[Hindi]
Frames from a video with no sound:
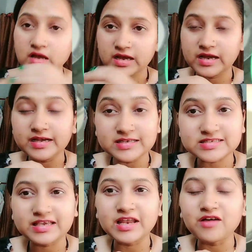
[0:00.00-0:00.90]
एंड
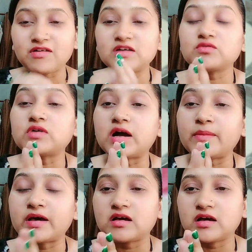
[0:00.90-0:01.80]
इसके अलावा हम
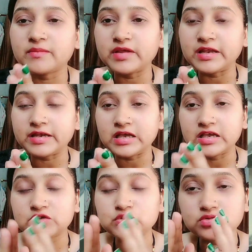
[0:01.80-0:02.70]
हमें लेना
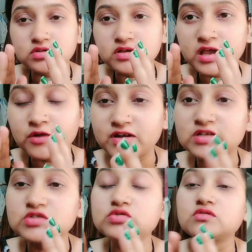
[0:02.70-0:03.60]
है एलोवेरा
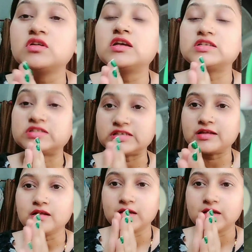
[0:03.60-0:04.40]
जेल